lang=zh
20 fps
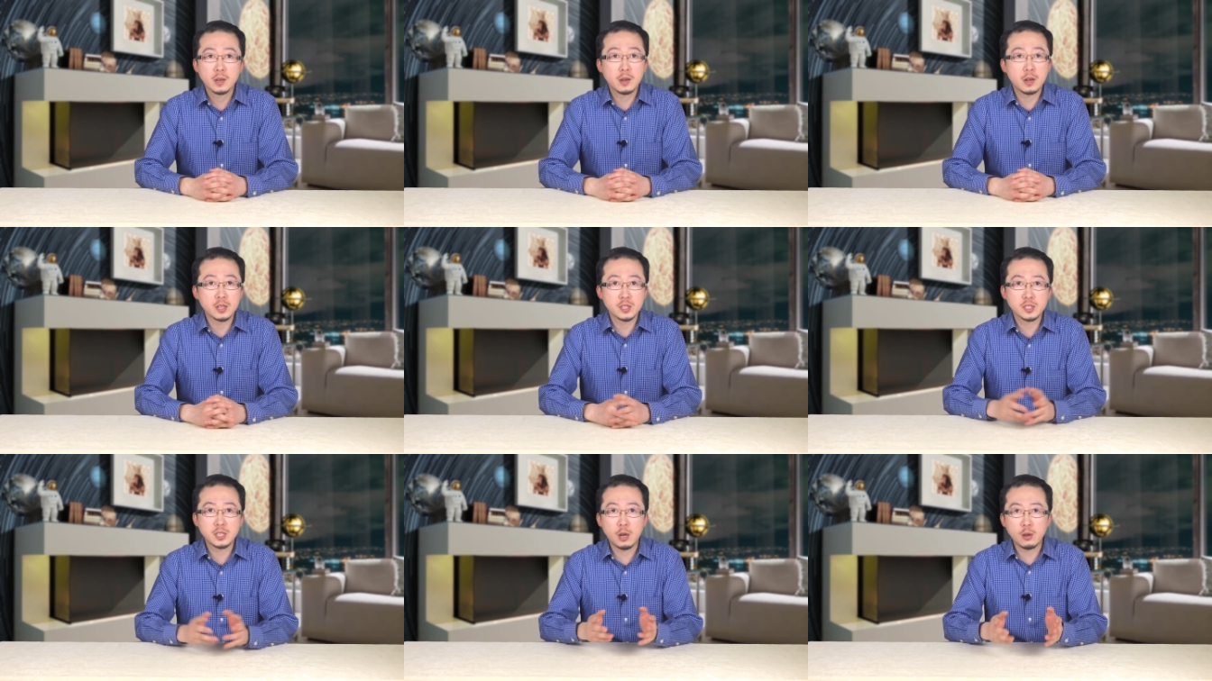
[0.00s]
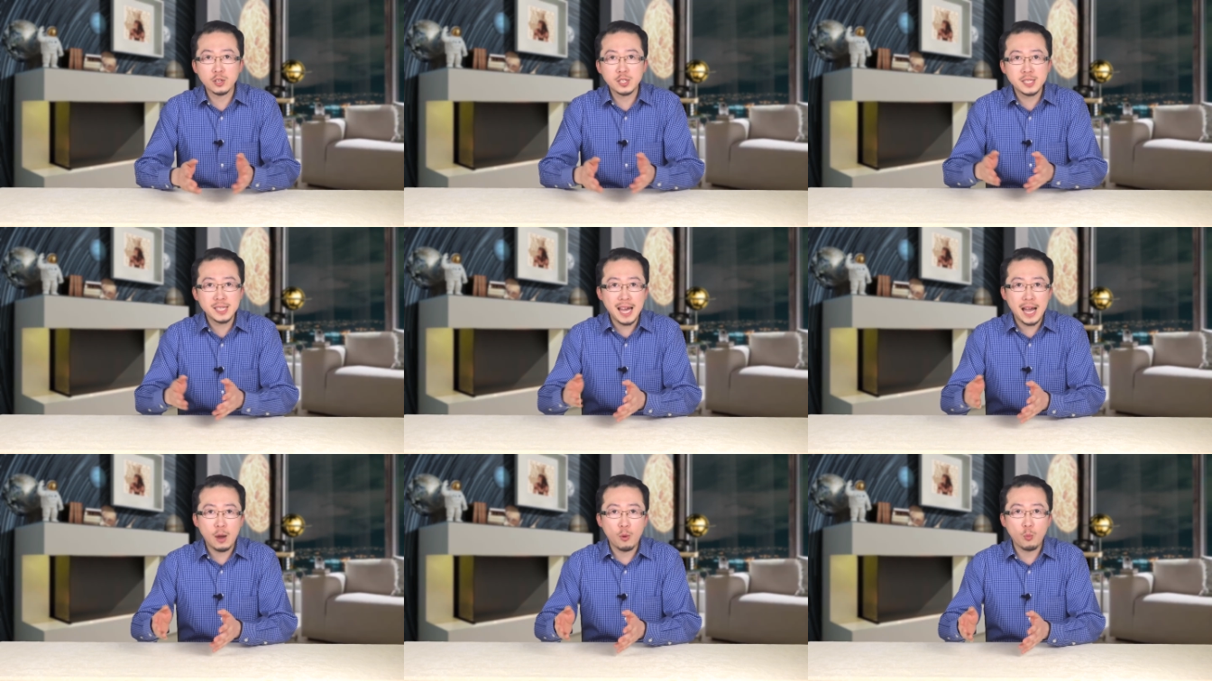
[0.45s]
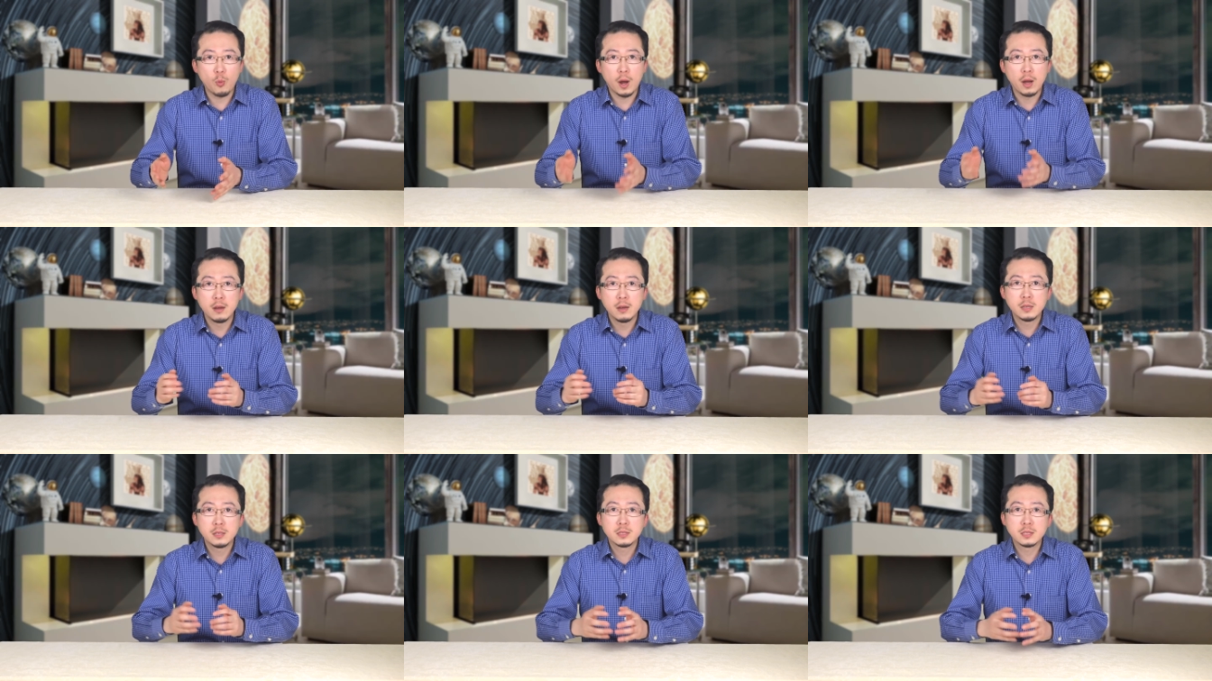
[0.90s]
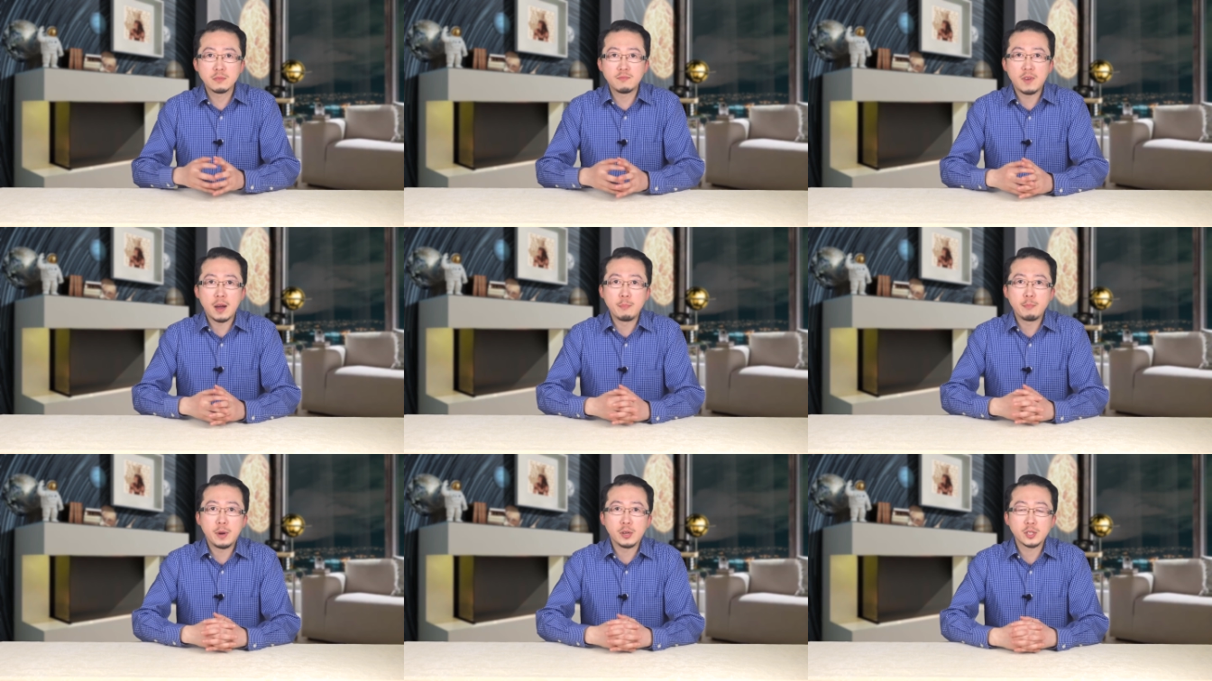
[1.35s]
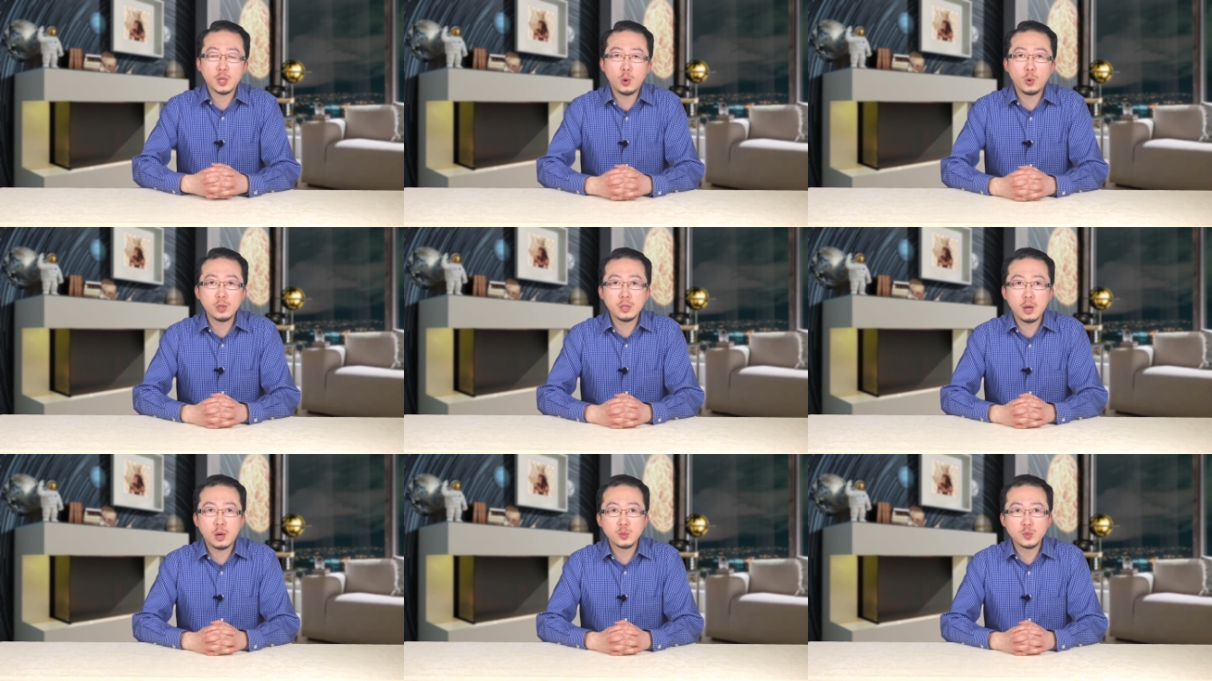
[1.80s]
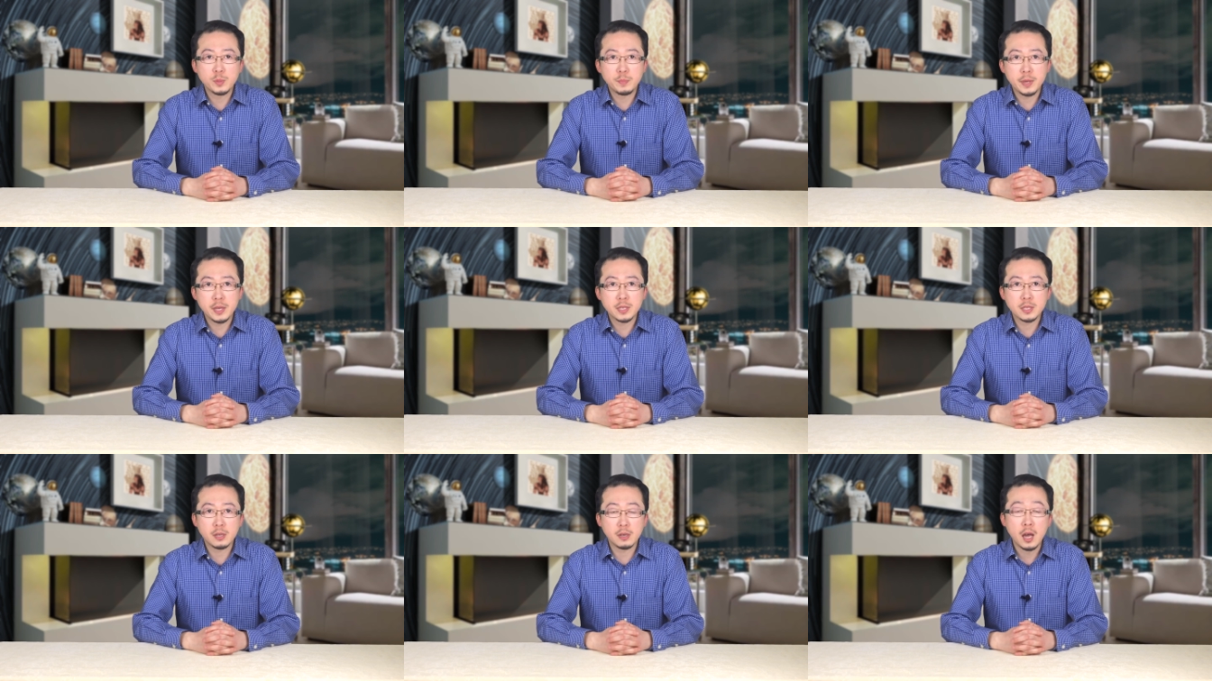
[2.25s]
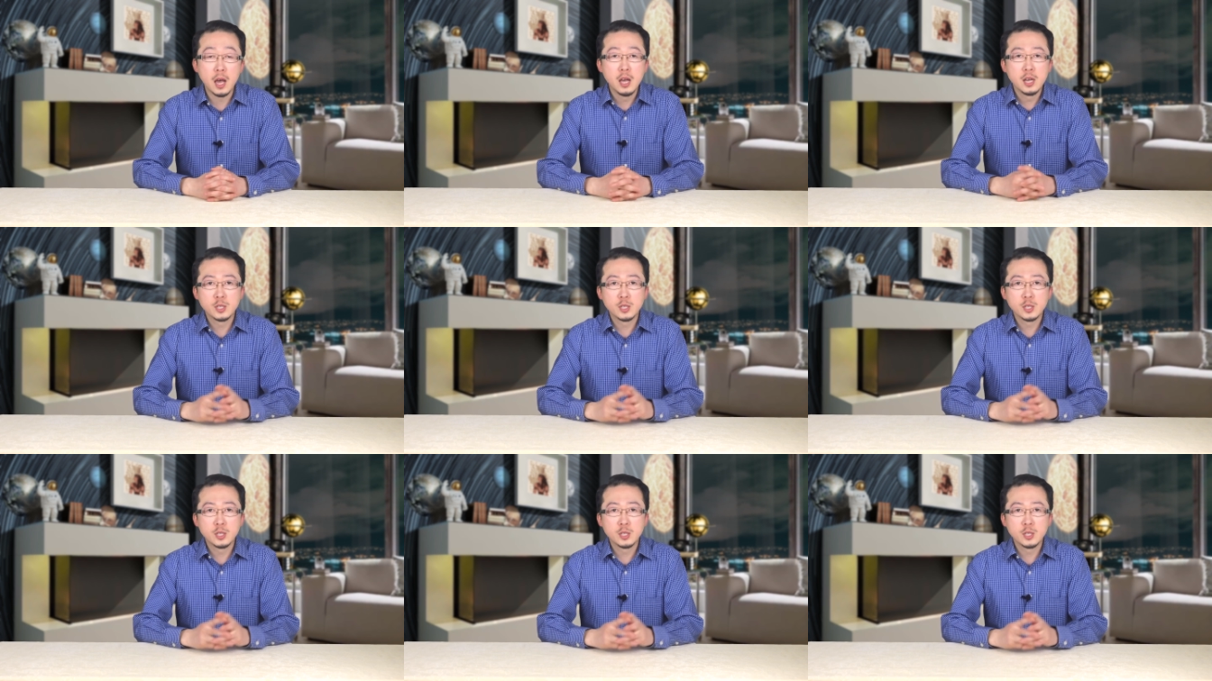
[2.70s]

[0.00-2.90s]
可是到了下午啊，这晚报头条却变成了“